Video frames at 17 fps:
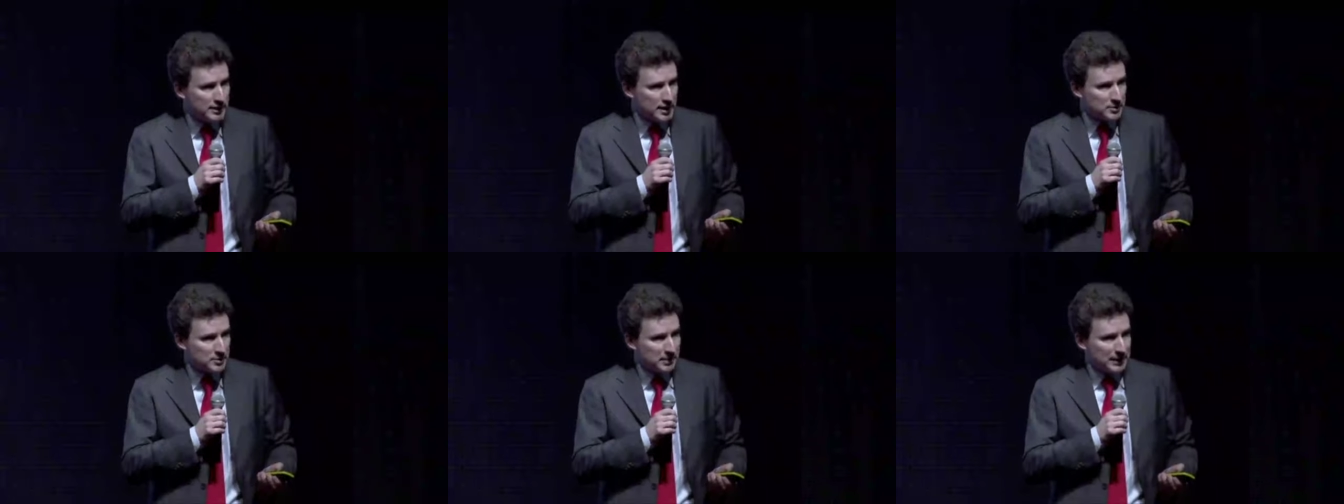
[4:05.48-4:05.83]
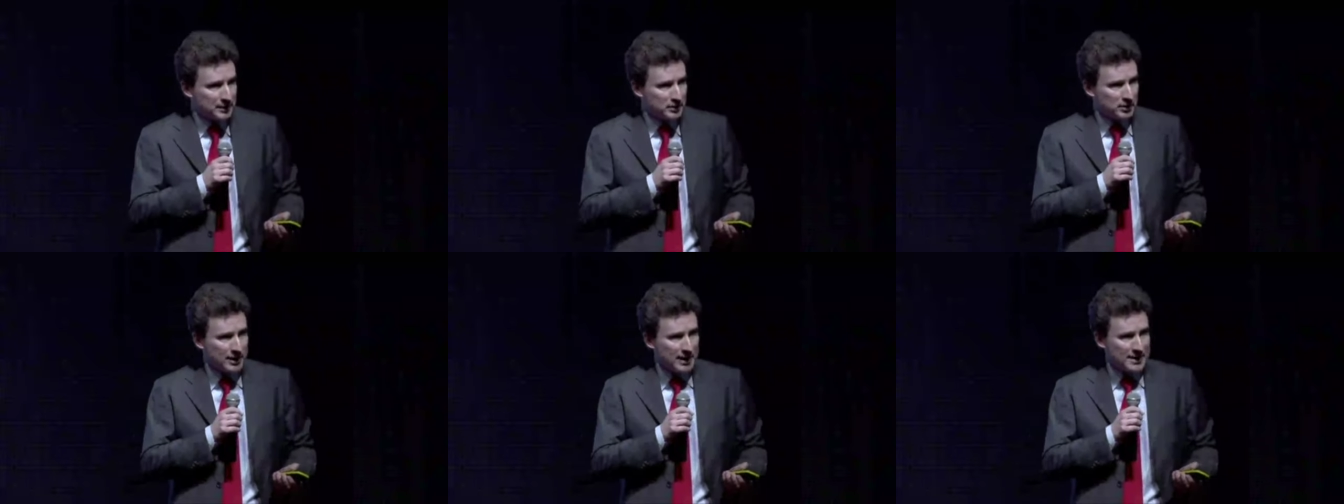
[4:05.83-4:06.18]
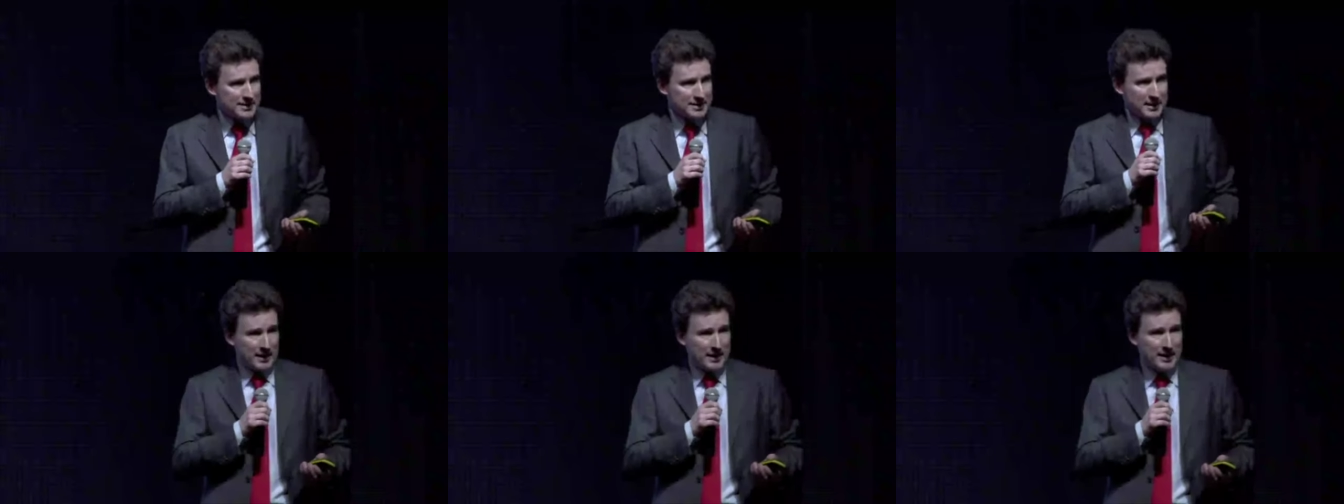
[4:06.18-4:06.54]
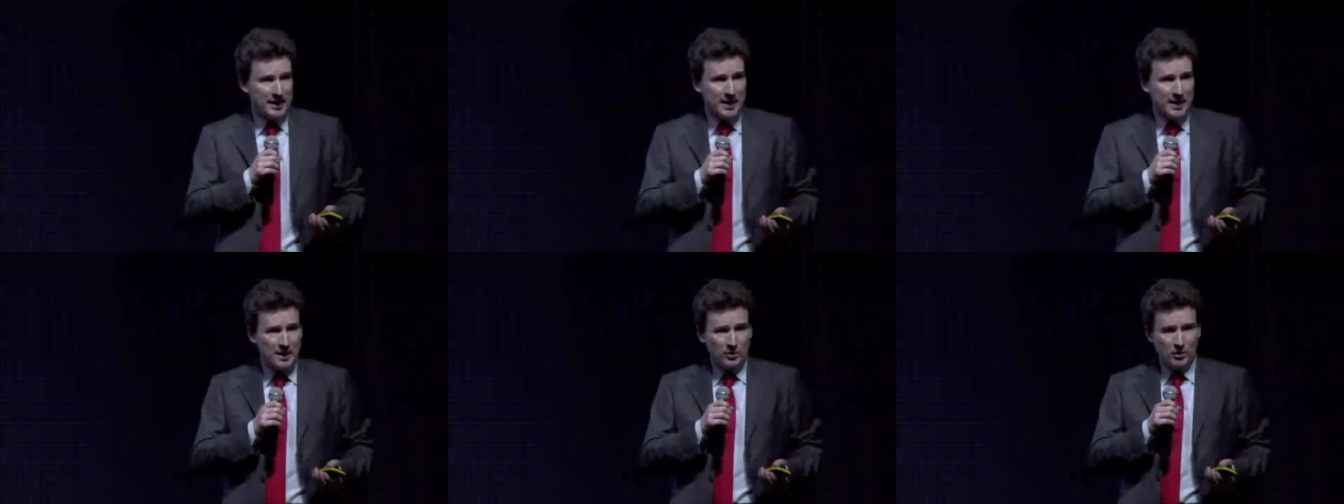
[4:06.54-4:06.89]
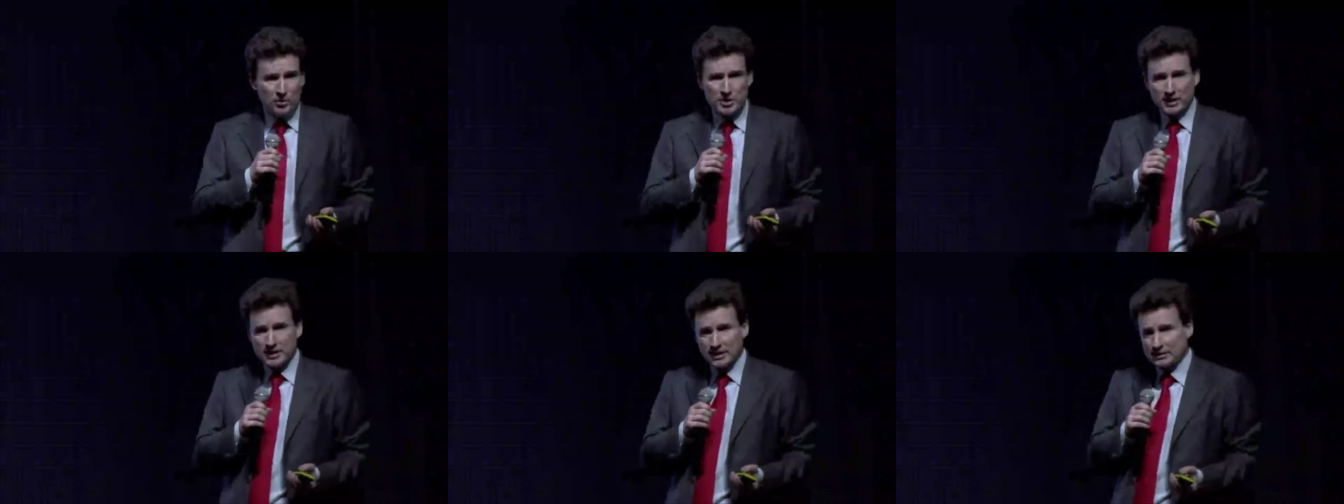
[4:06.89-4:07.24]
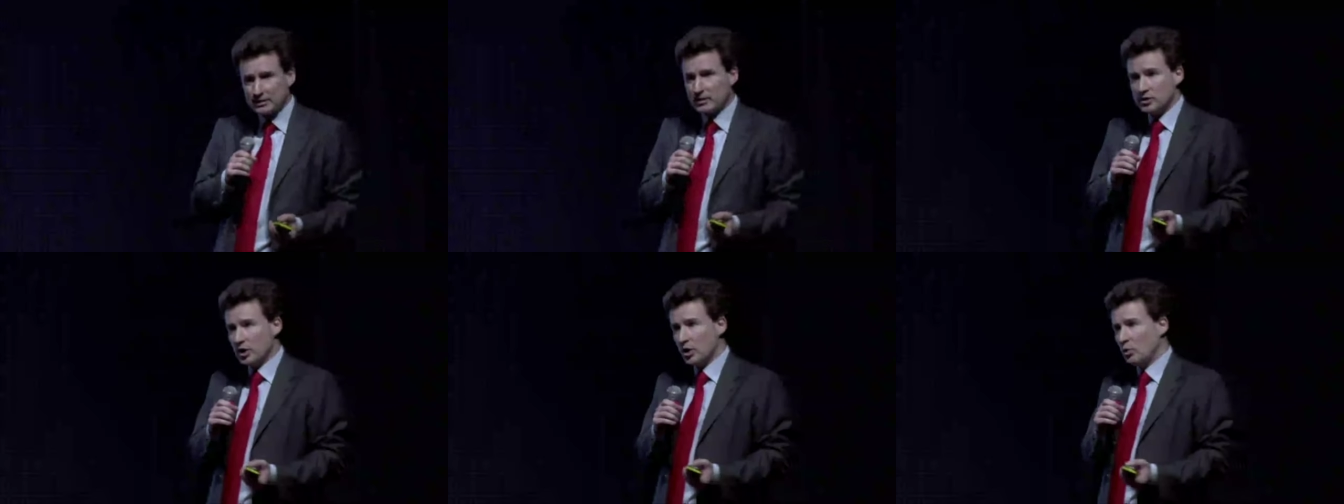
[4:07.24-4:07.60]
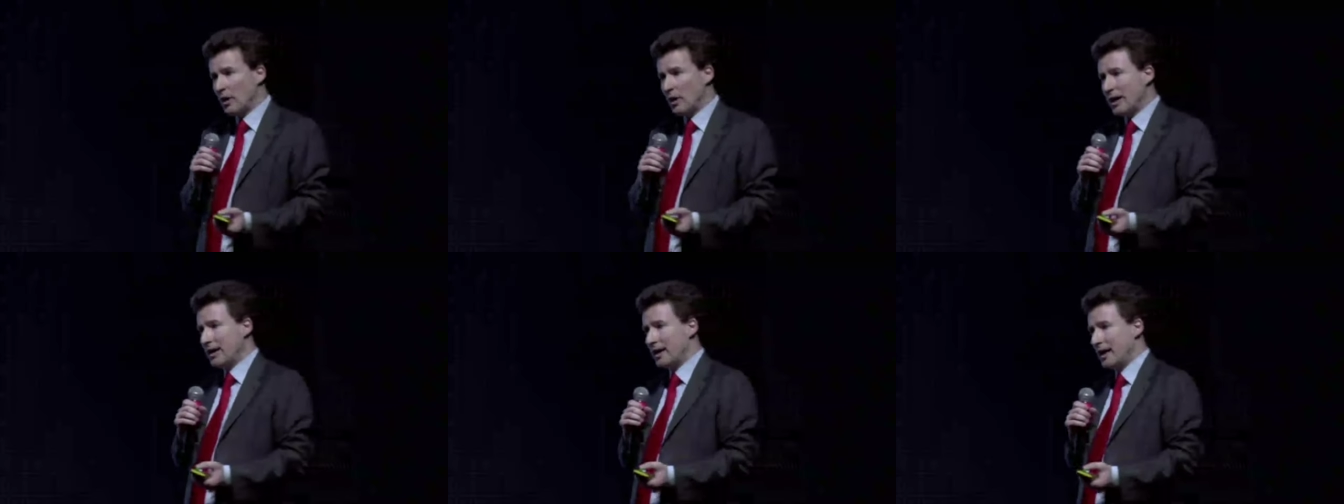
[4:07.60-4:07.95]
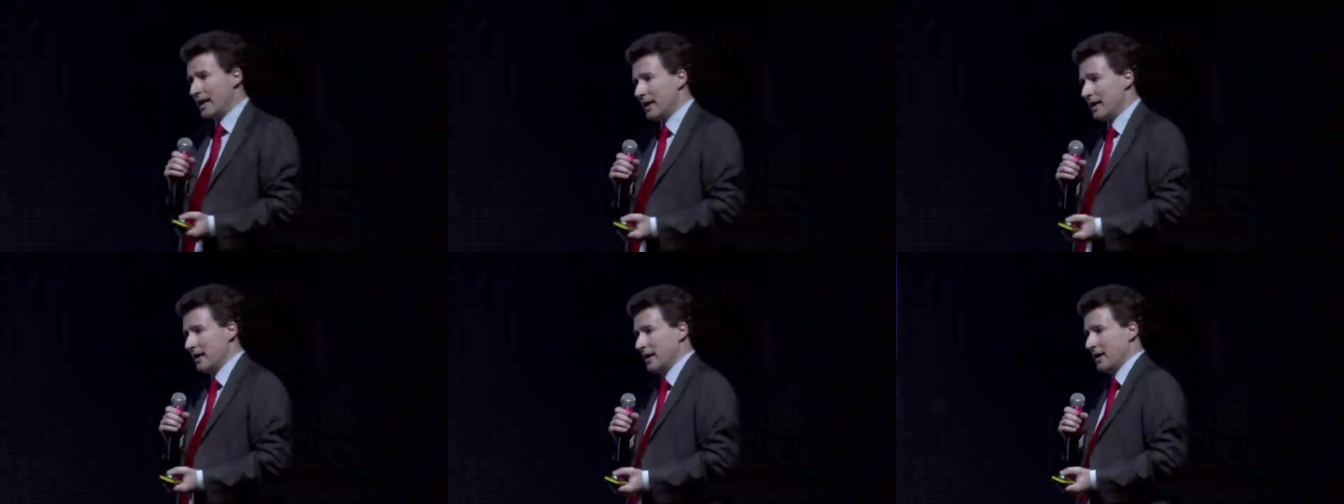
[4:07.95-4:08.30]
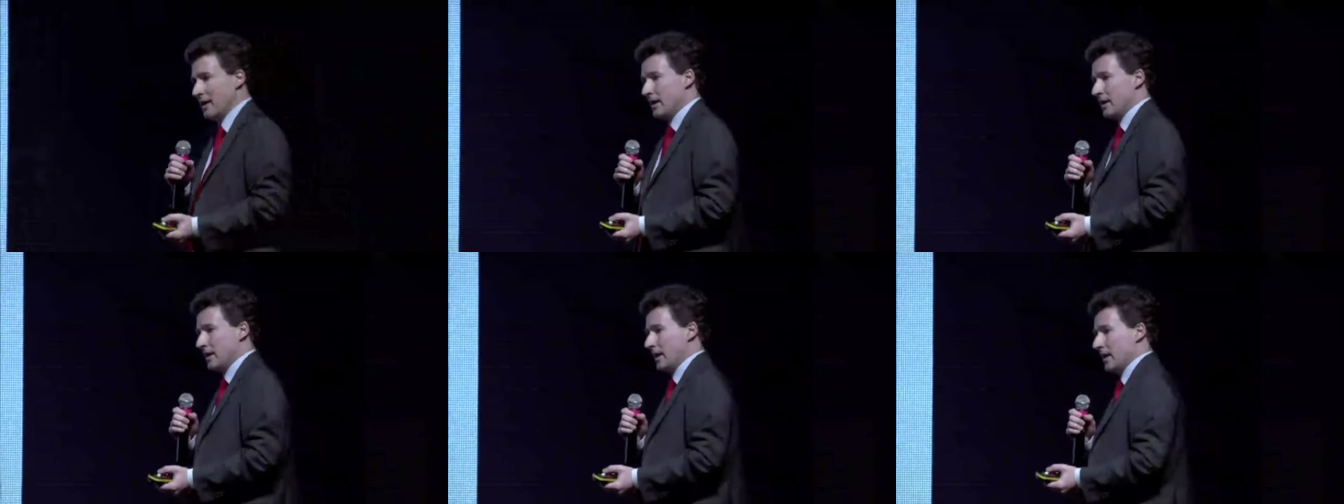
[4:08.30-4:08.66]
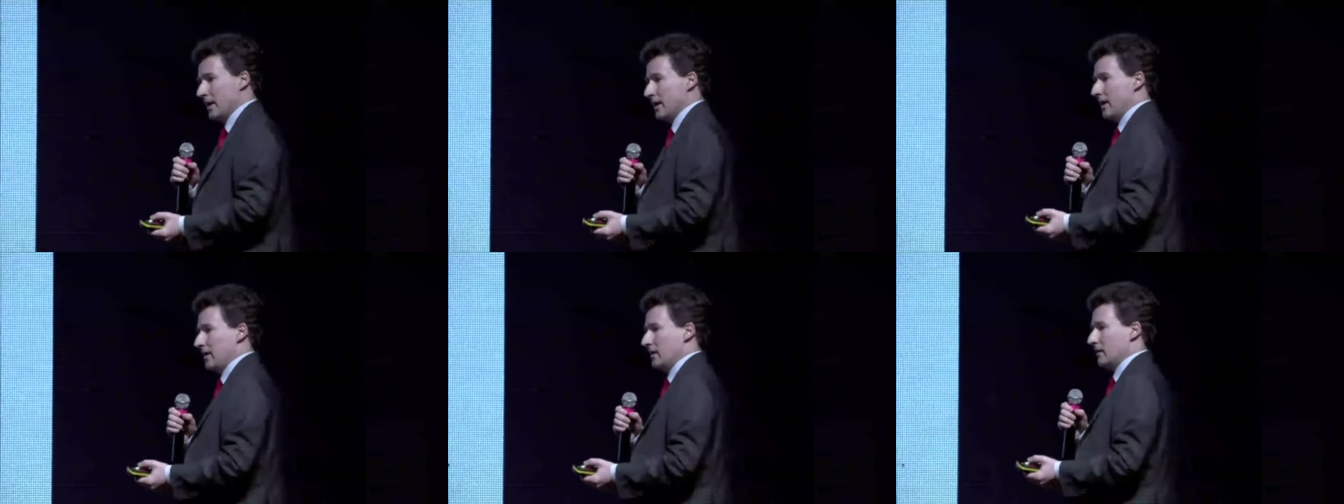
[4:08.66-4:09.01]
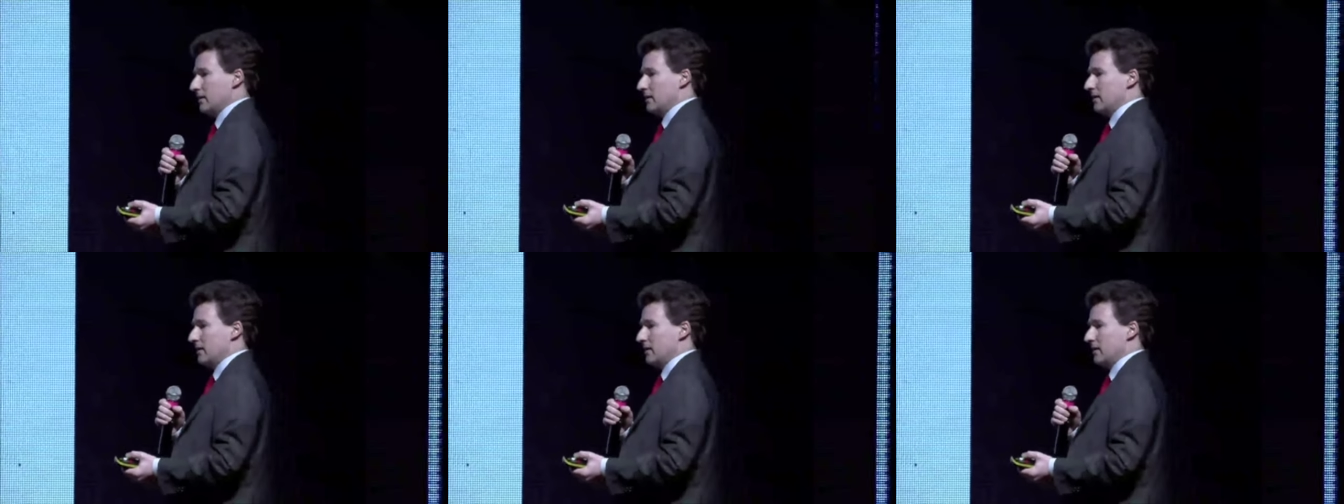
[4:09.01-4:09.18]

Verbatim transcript: rispetto ad essere un 75enne eh, eh,